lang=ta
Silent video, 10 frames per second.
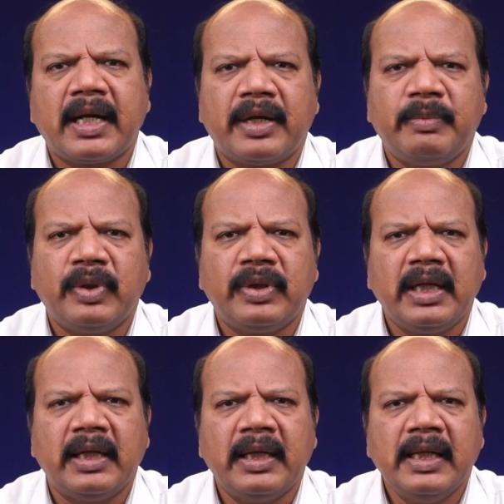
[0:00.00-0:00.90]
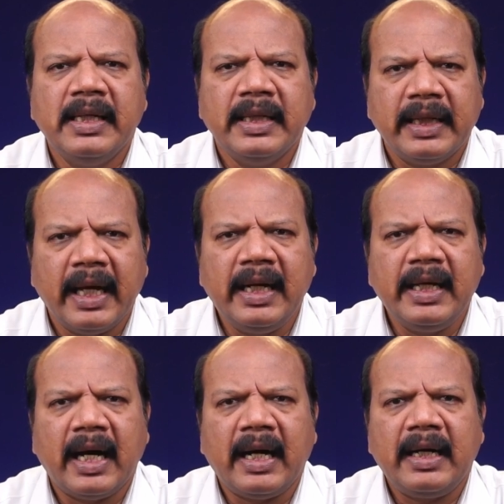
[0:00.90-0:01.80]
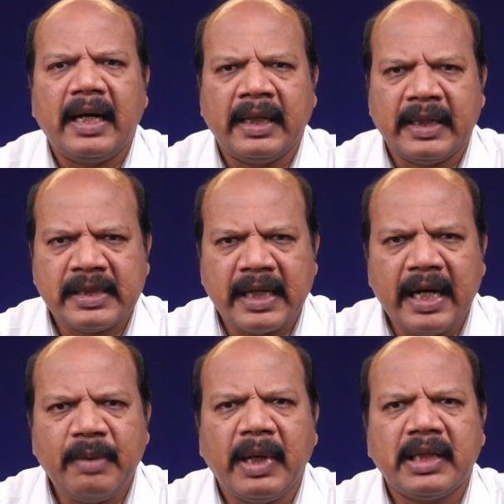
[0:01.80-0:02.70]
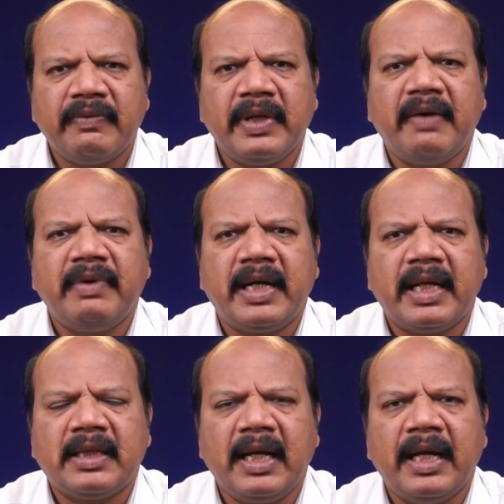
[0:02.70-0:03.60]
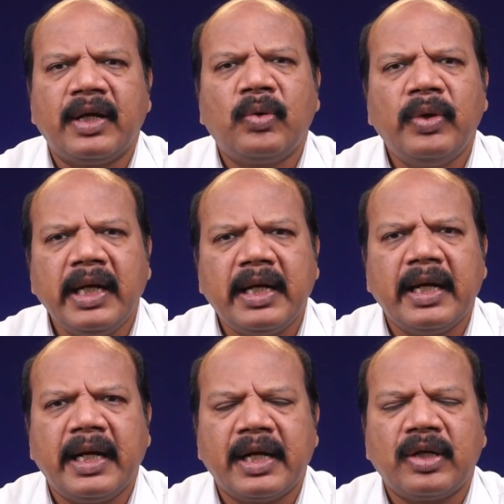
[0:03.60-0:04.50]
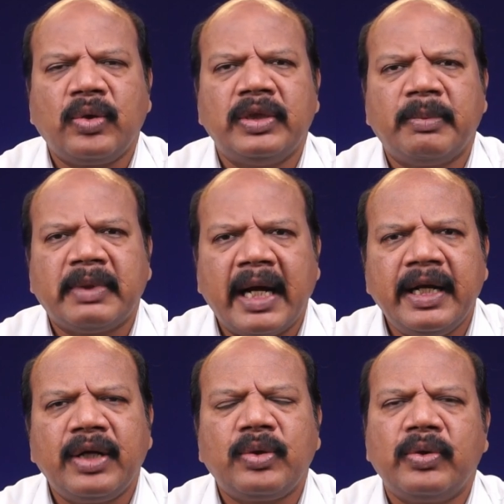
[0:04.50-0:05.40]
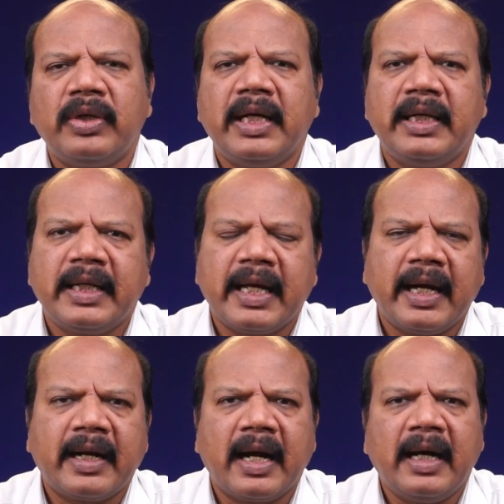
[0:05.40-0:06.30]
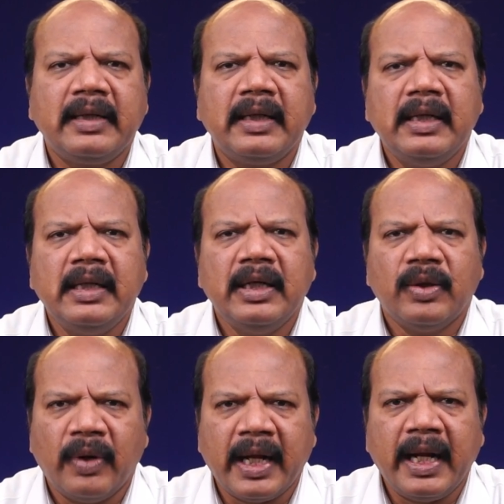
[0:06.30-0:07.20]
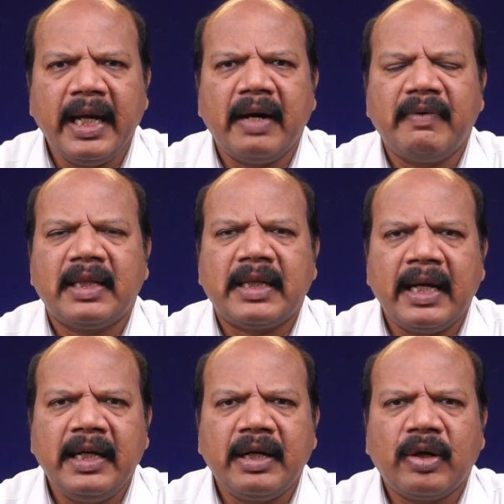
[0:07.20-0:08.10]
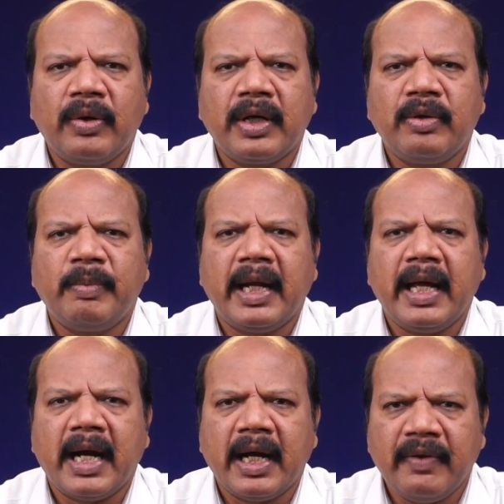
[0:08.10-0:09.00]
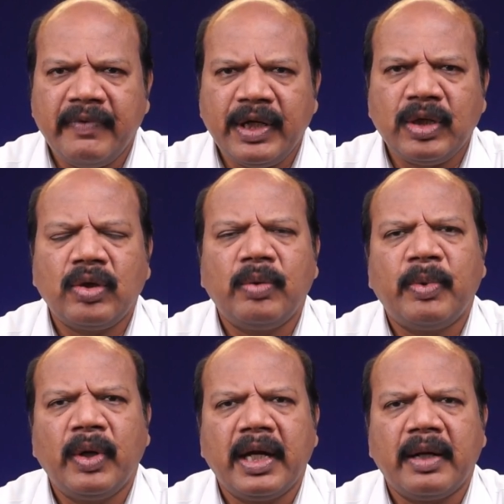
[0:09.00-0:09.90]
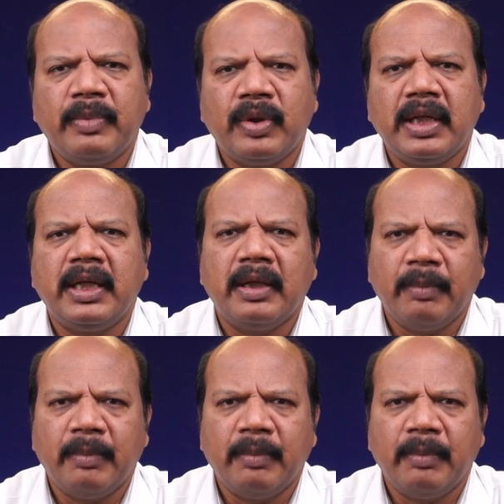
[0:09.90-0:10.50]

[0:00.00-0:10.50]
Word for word: பார்க்கிற போது எலியா அந்த சாரிபாத் விதவினிடத்திலே குடிக்க எனக்கு கொஞ்சம் தண்ணீர் கொடு என்று கேட்கிறான் உடனே அவள் தண்ணீர் கொடுக்கும்படியாக வீட்டுக்குள் போகிற போது